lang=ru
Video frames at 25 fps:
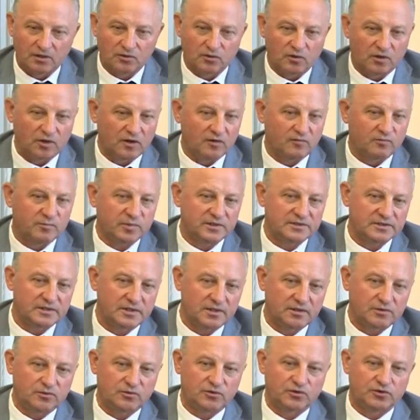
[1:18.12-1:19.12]
Ну а в
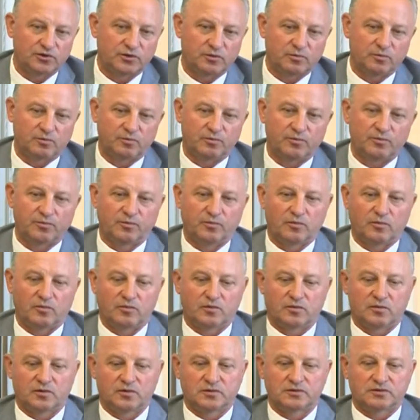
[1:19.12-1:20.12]

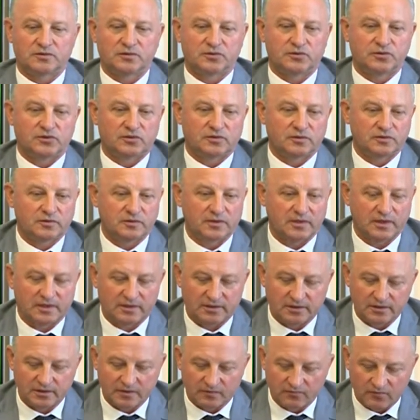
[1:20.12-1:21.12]
последующем, значит,
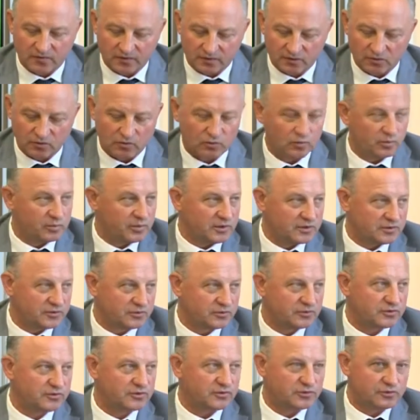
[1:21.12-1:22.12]
она, наверное,
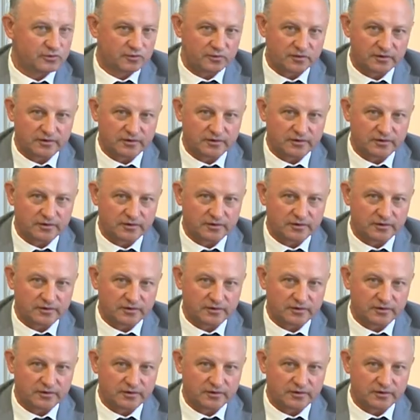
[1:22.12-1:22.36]
упадет еще